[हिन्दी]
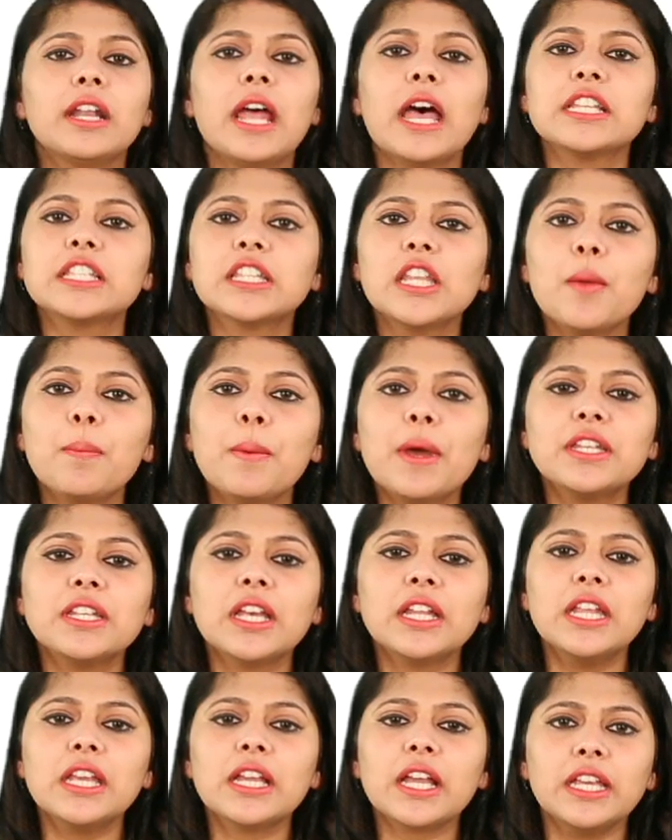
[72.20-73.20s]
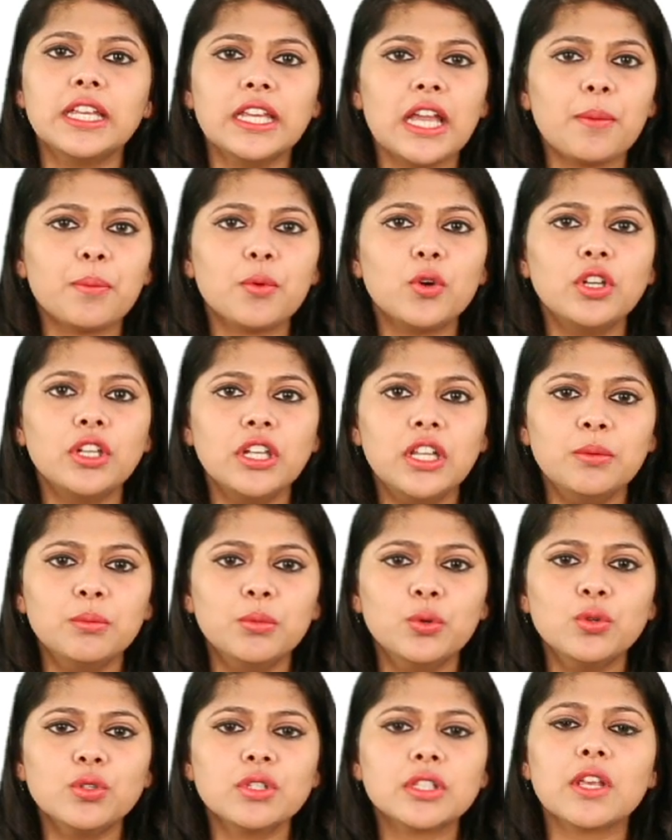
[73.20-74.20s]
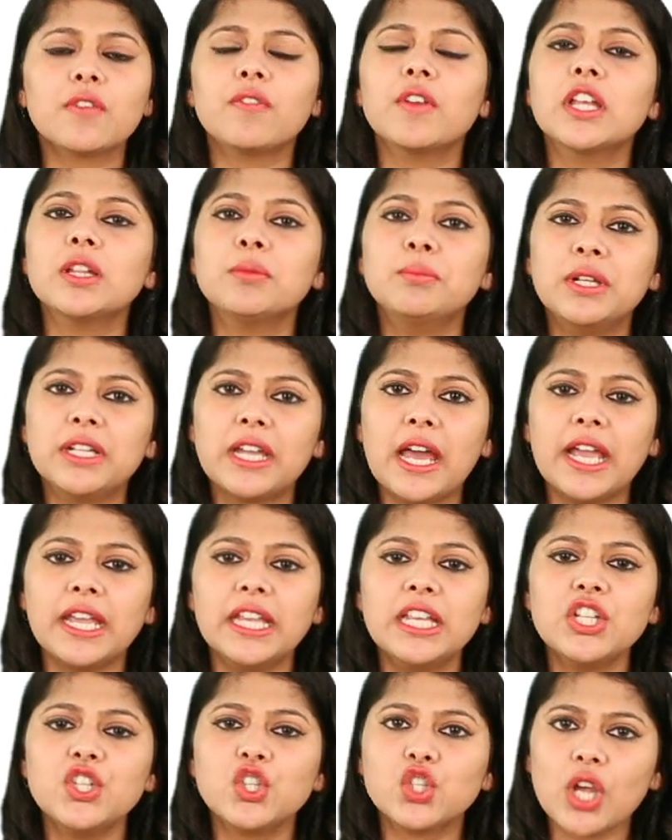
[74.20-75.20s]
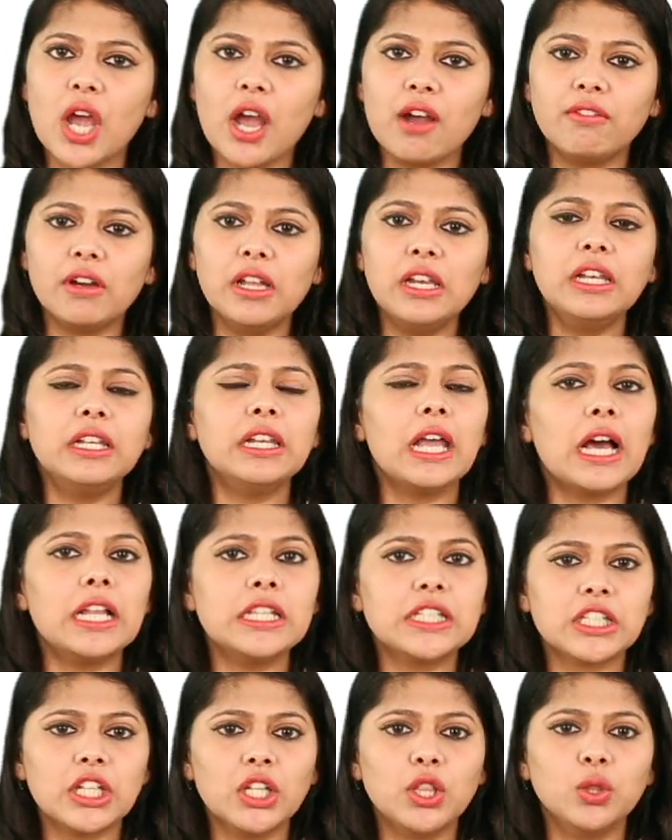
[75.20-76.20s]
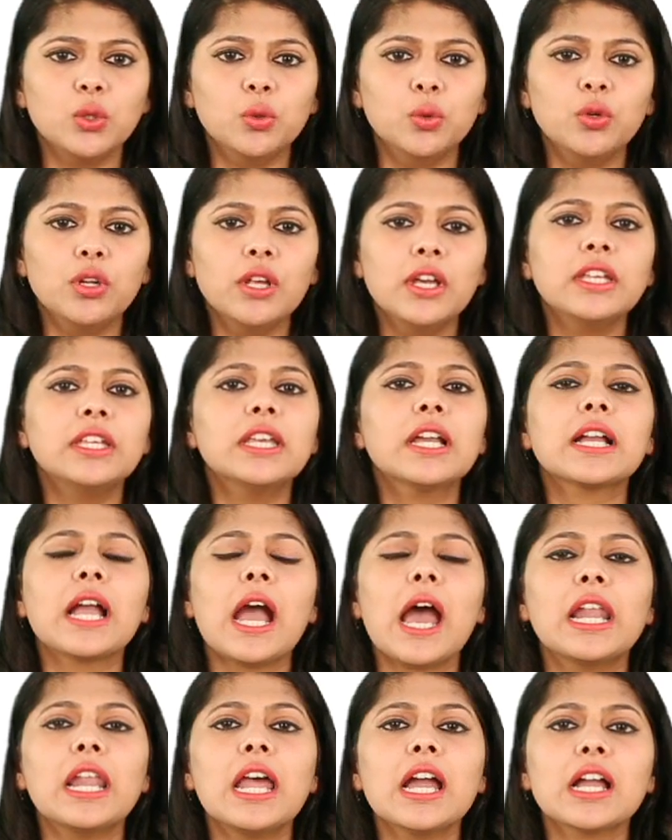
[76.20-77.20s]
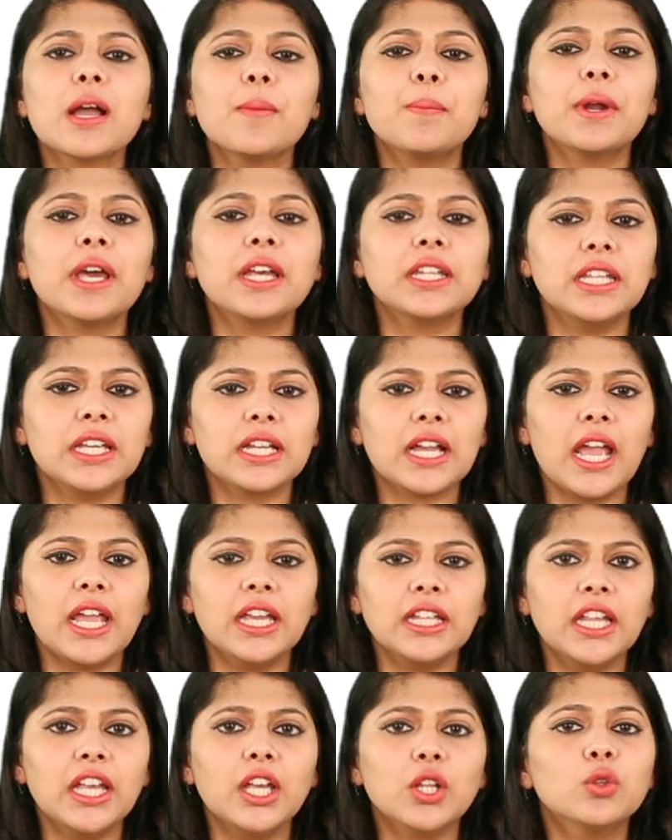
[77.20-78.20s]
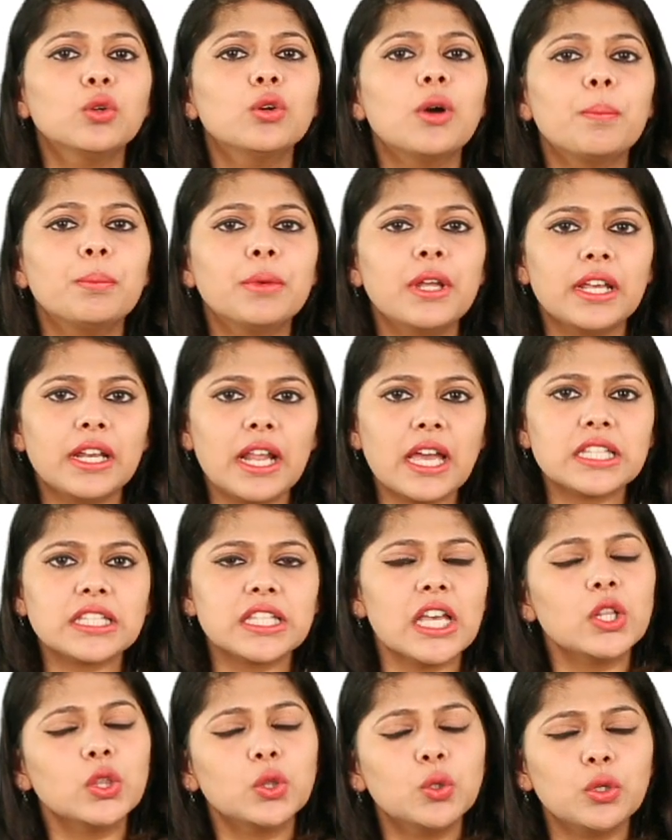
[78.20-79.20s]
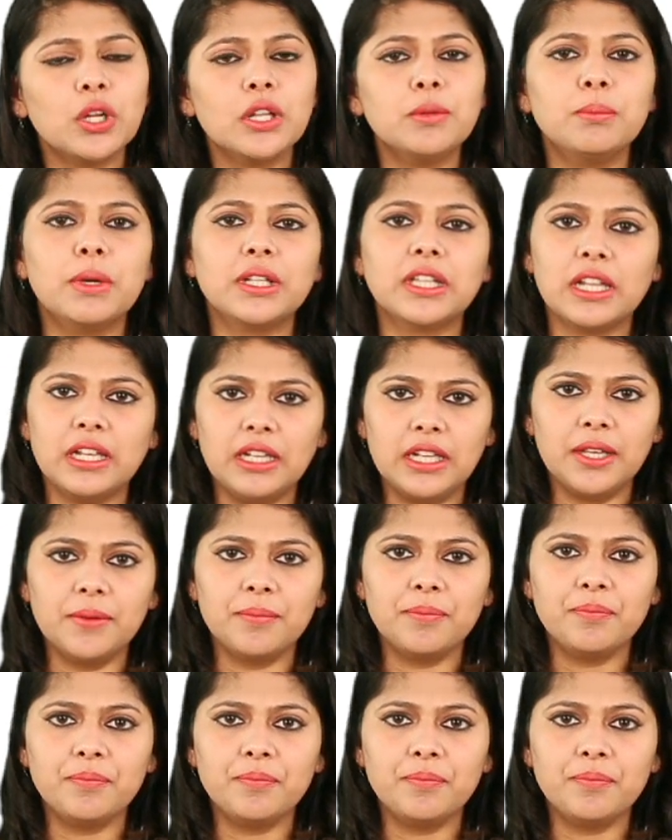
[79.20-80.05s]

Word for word: रास्ते पर यदि कहीं आपको नींबू सफेद मिठाई चावल लाल सिंदूर या काला कपड़ा दिखाई दे तो अपना रास्ता तुरंत बदल लें